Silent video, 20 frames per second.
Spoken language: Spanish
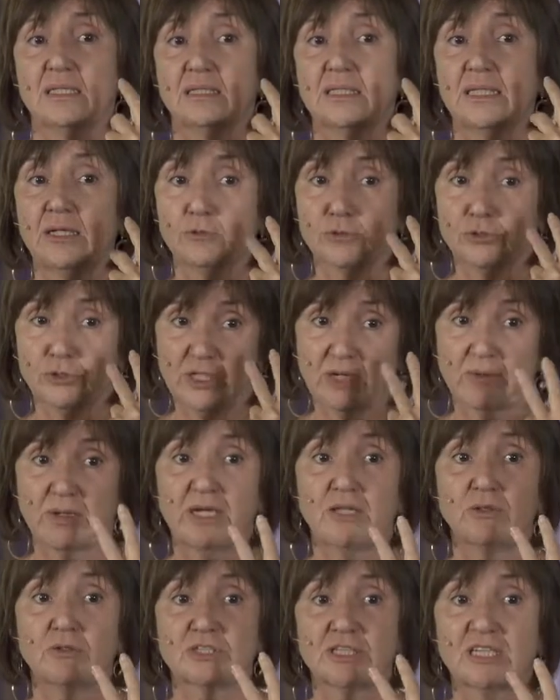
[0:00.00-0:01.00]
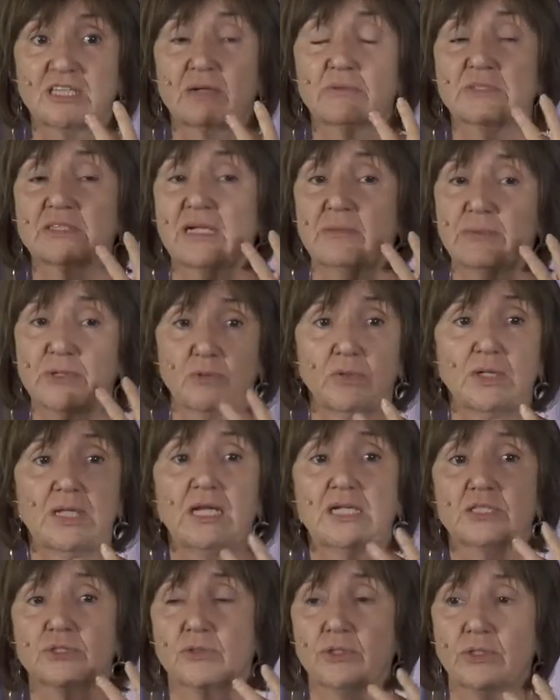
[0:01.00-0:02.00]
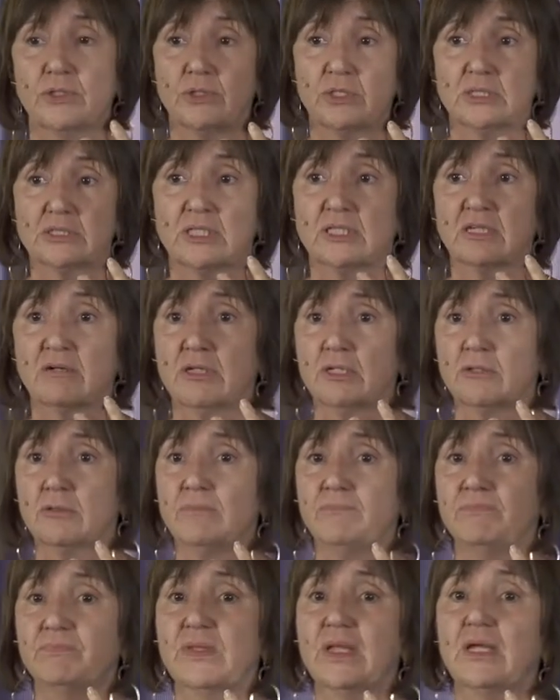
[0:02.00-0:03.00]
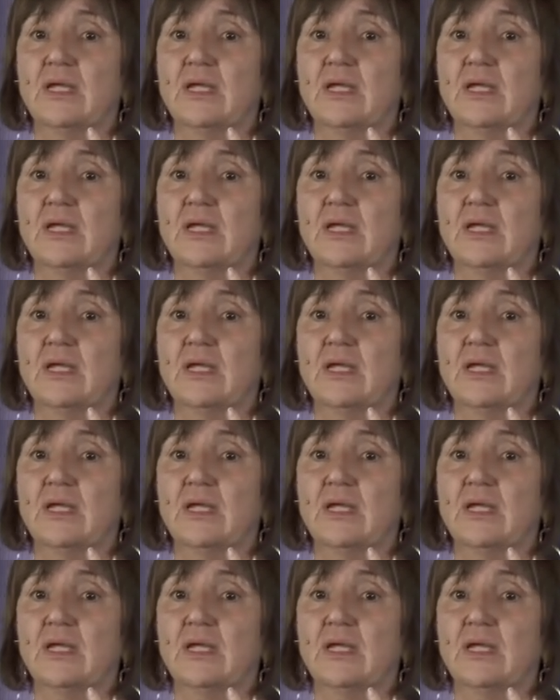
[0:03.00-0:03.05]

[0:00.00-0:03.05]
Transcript: de los trabajadores a través de la mejora de las condiciones de trabajo.